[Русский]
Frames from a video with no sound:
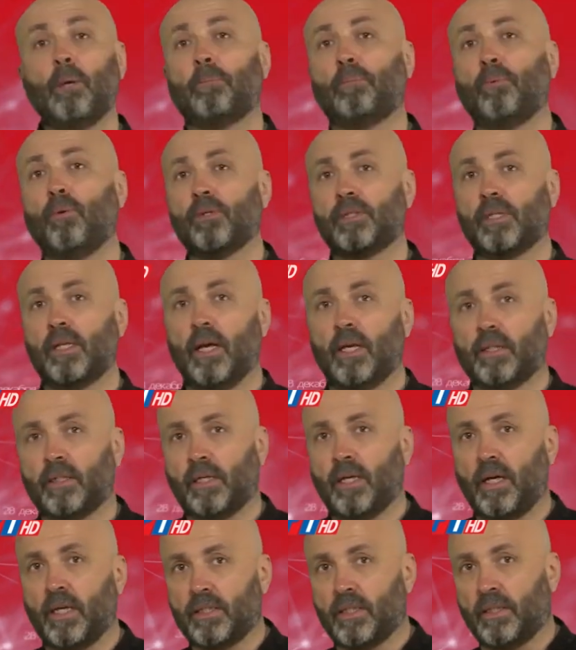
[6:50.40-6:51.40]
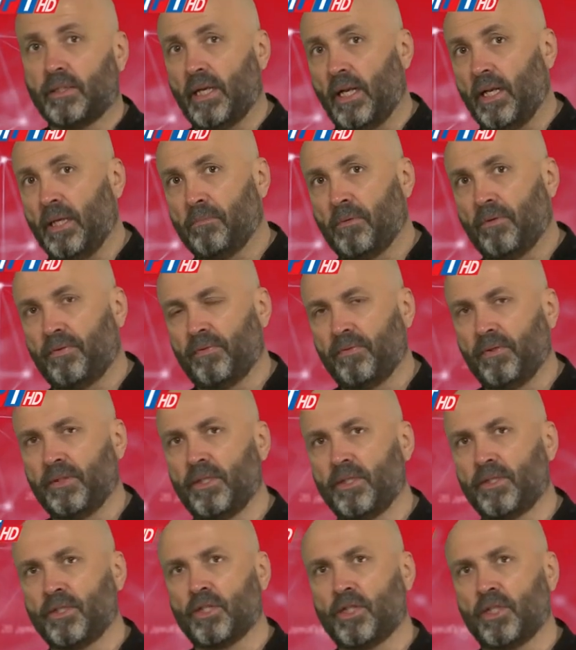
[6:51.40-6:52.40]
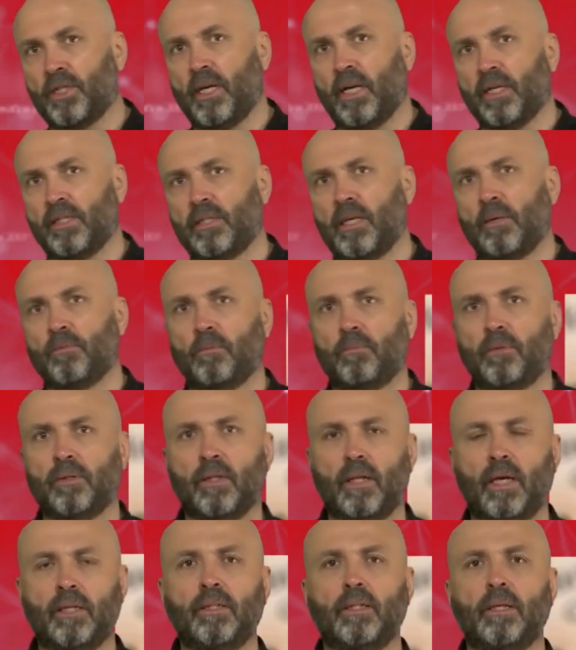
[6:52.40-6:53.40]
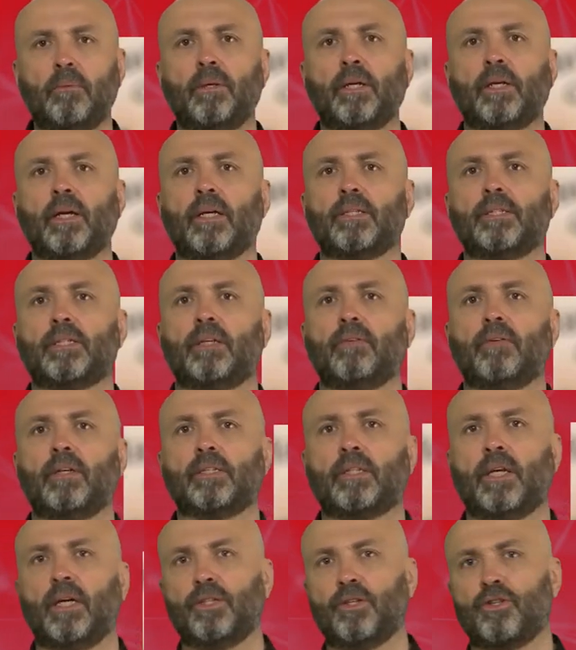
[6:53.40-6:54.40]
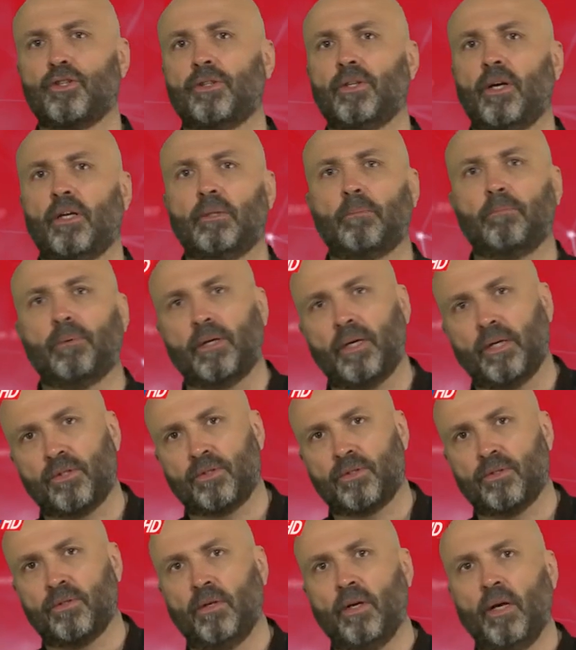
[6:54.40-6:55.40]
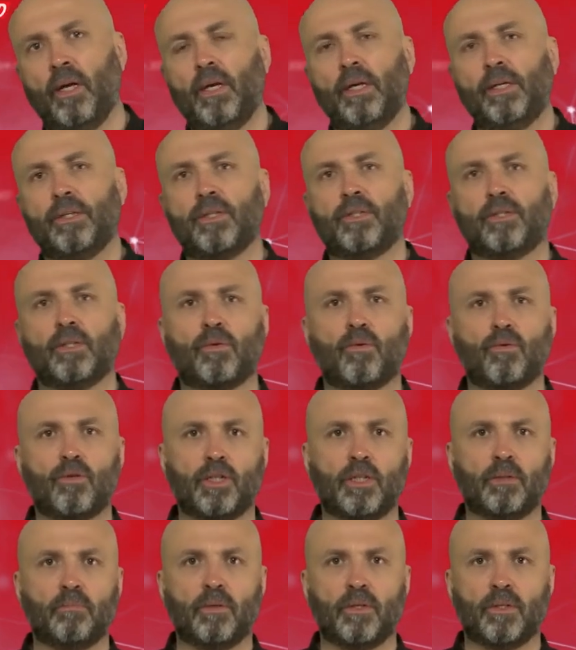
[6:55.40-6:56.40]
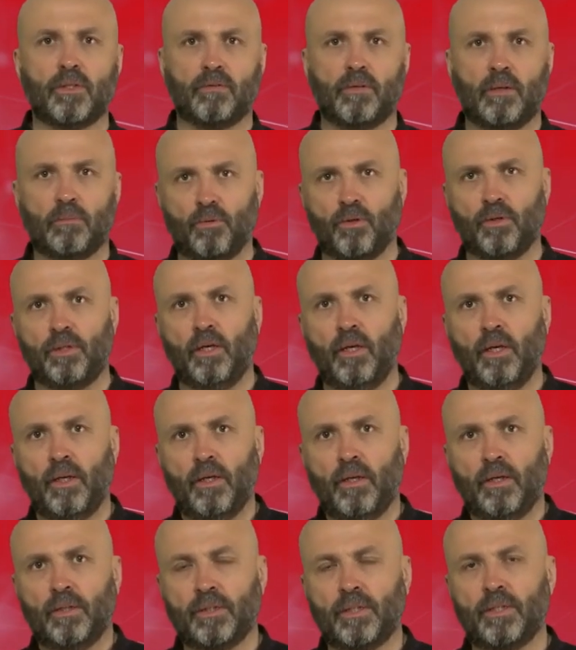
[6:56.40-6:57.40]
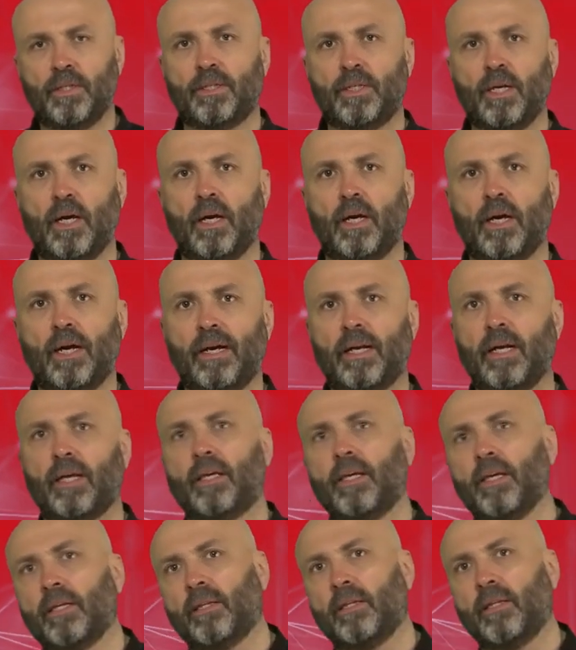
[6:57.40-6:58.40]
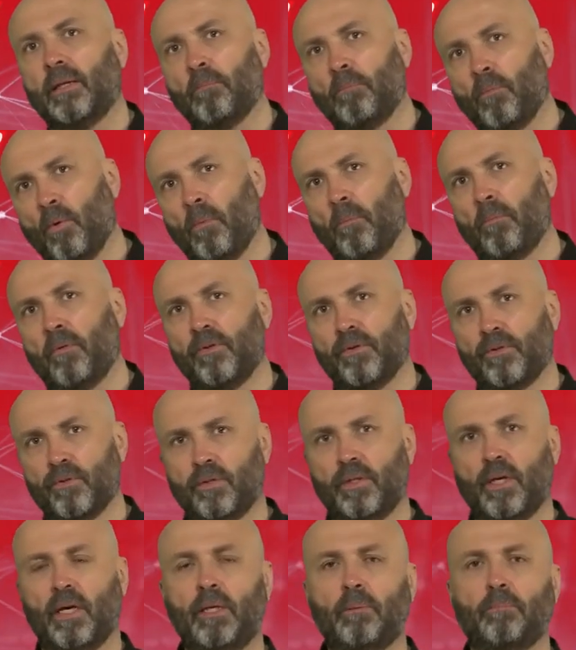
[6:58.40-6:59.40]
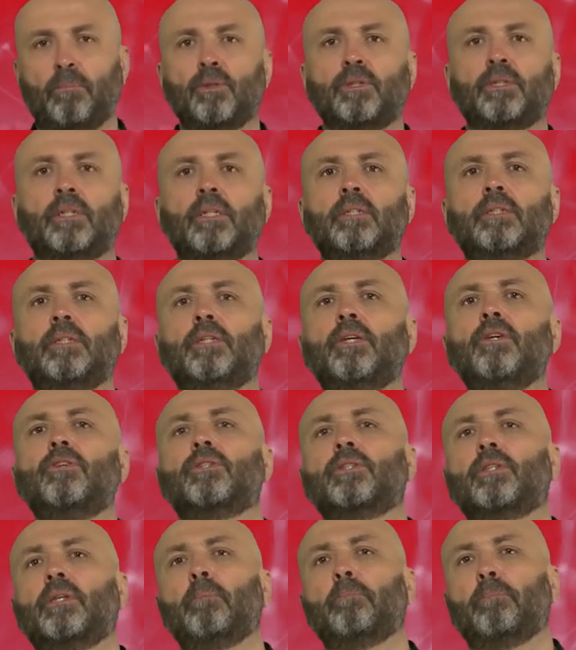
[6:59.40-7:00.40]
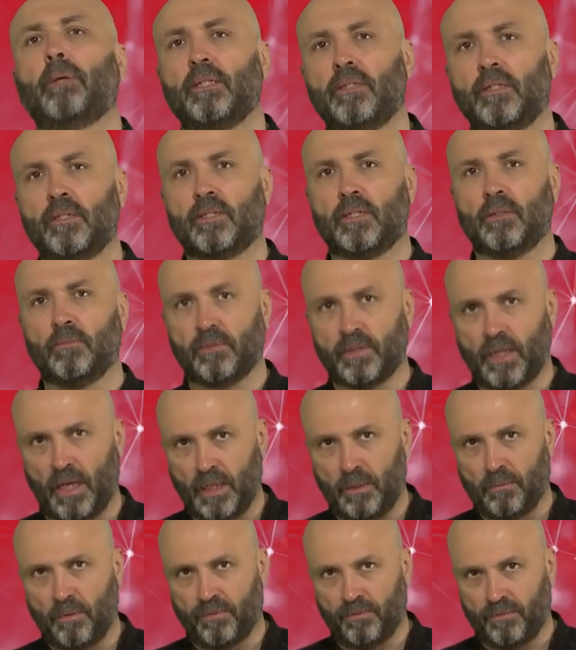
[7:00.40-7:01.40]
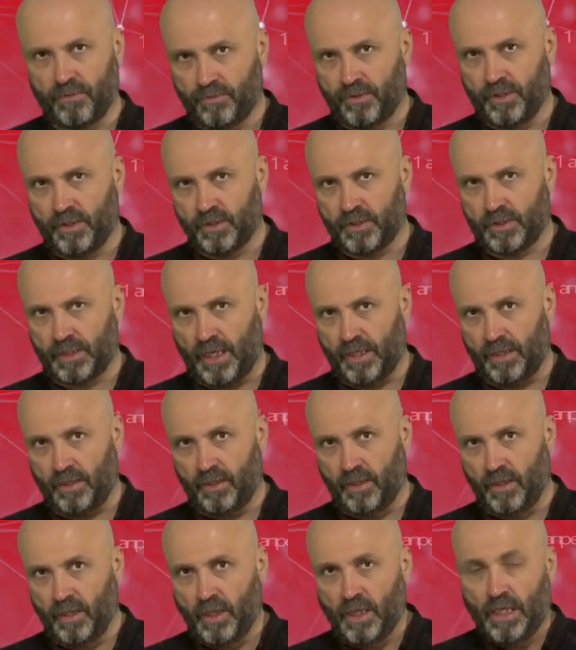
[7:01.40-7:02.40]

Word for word: и после отказа талибов выдать США Саму Бен Ладена американские войска начинают операцию «Несокрушимая свобода», нанеся ракетно-бомбовые удары по стратегическим позициям талибов в Афганистане.